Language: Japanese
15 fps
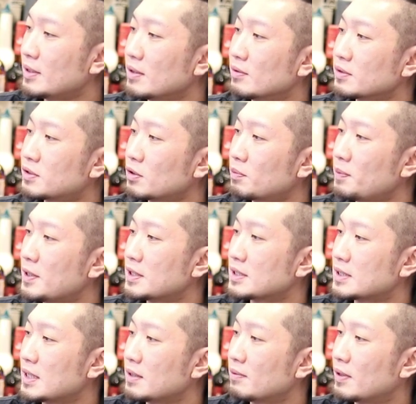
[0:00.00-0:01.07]
まあよんしょくペンで
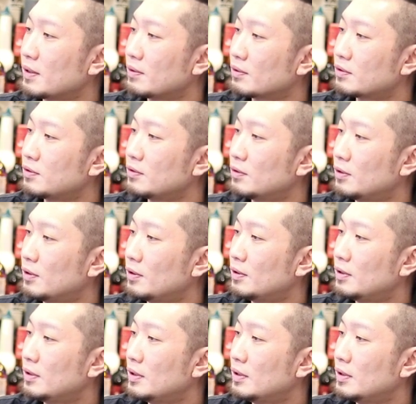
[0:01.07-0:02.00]
すね、いわゆる黒、